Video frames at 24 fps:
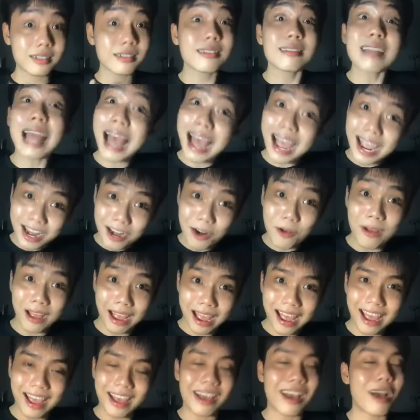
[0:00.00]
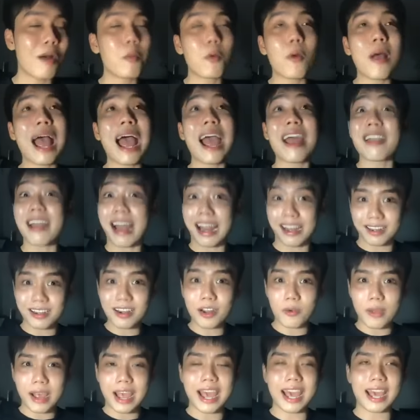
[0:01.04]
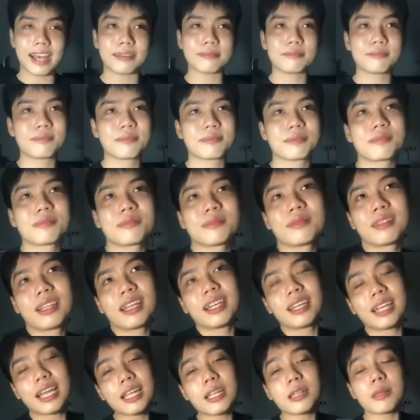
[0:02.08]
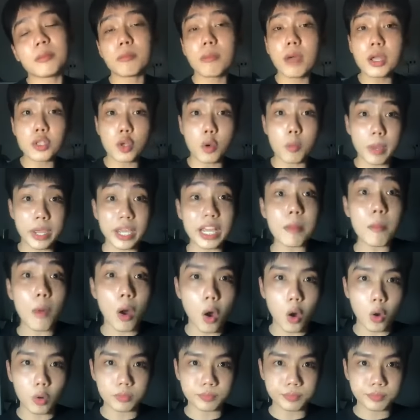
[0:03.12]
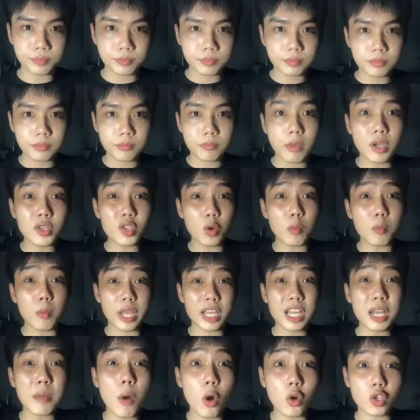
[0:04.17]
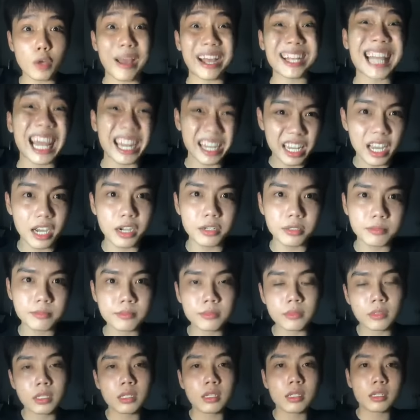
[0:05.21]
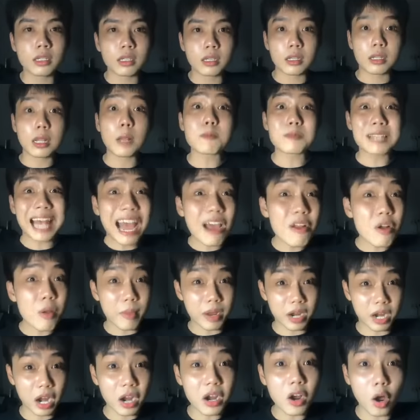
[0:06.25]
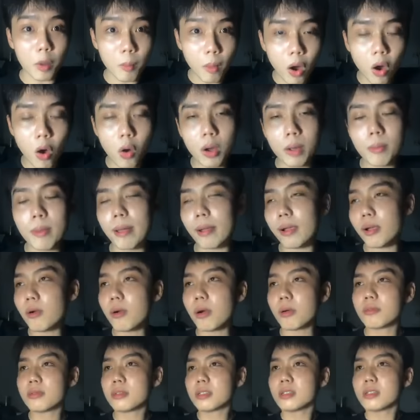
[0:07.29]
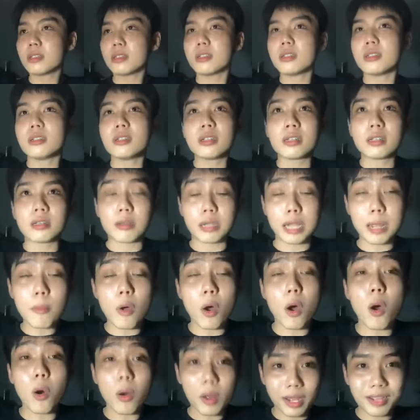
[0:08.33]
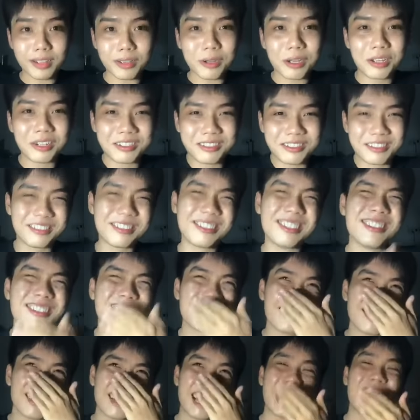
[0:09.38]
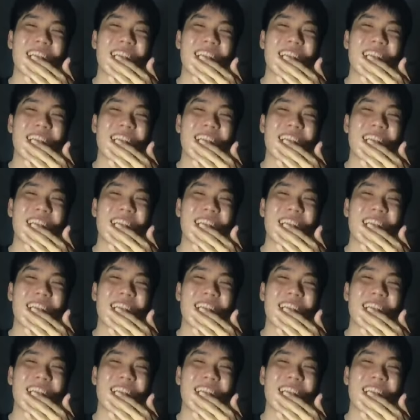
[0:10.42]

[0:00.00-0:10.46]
đái đâu ha, không có ai rảnh đâu ha cái mới chuẩn bị cái bô mới chuẩn bị cái bô cho bạn Thanh Như lớp 6 rồi mà vẫn ngồi bô á bạn đúng không cái bô á nghe